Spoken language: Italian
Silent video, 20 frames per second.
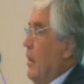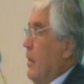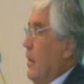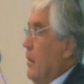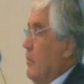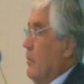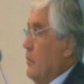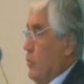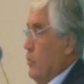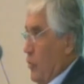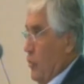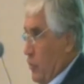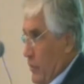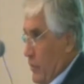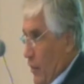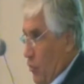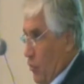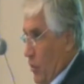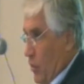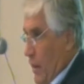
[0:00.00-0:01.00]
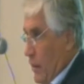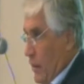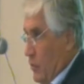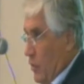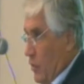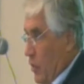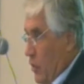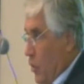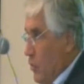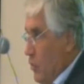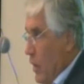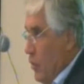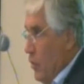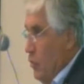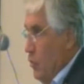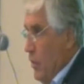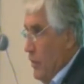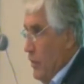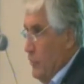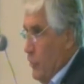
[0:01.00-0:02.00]
sono stagionato, ho una
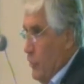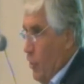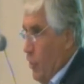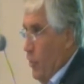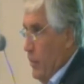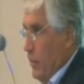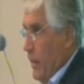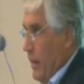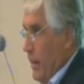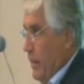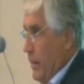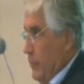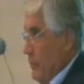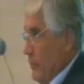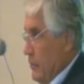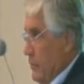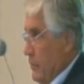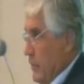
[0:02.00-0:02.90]
lunga storia